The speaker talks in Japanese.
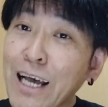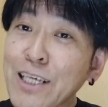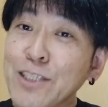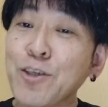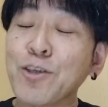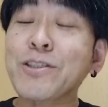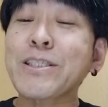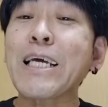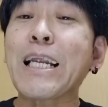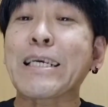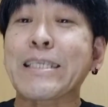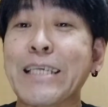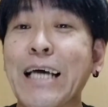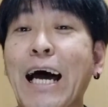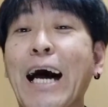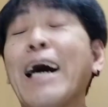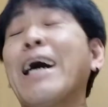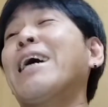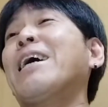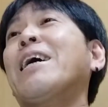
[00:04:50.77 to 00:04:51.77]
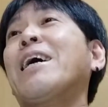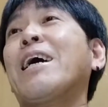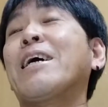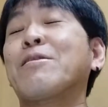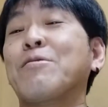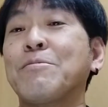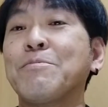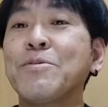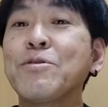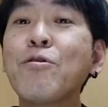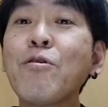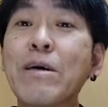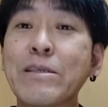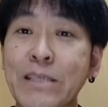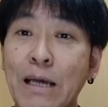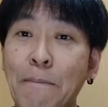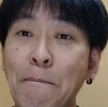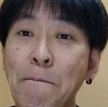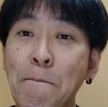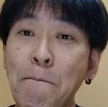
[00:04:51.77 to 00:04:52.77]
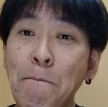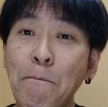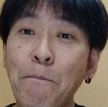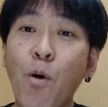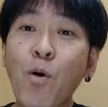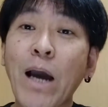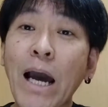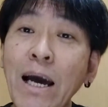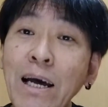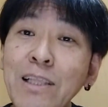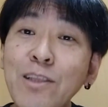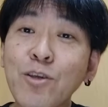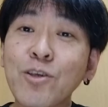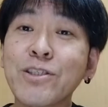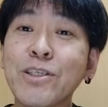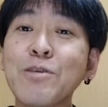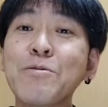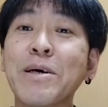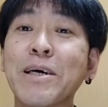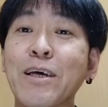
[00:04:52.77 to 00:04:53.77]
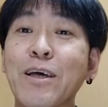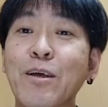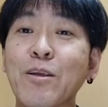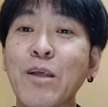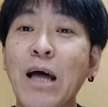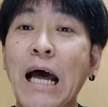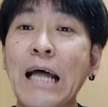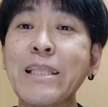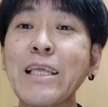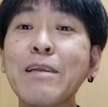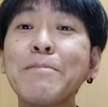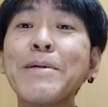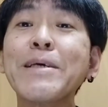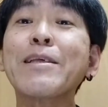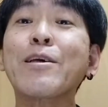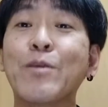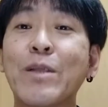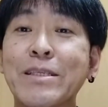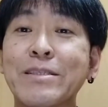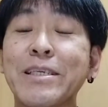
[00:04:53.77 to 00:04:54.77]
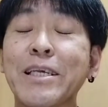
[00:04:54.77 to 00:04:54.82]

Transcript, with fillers: そしたらさ、あの、向こうはさ、ポカーンとしてるわけだよ。当たり前だよね。